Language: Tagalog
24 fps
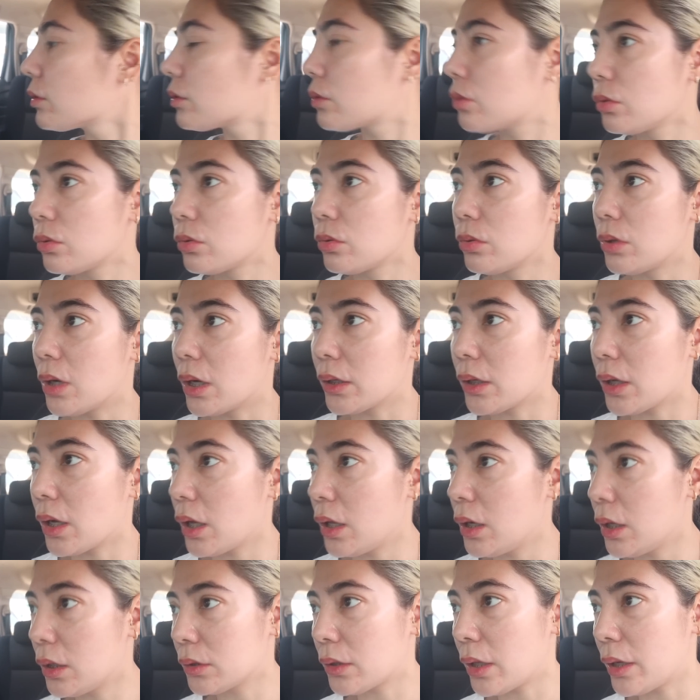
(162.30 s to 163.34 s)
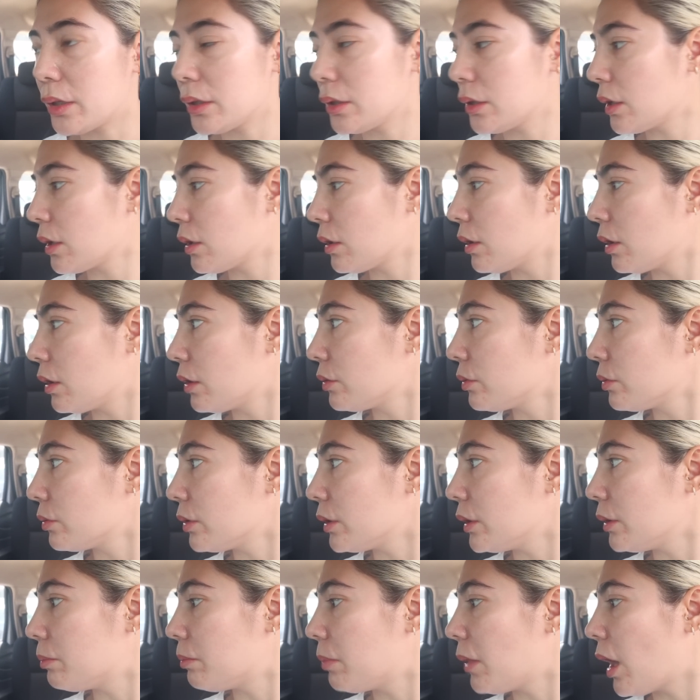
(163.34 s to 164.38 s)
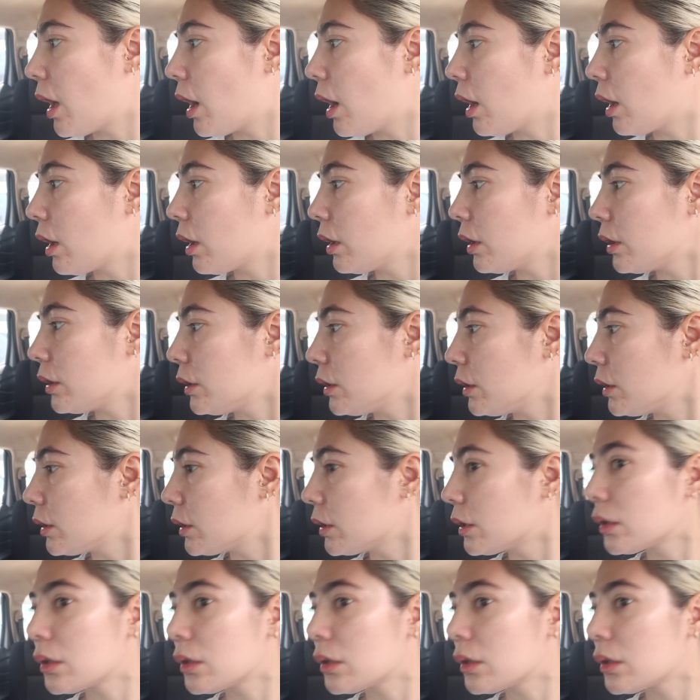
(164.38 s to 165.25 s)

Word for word: kukuha na nga lang tayo ng ano yung eh, plaka eh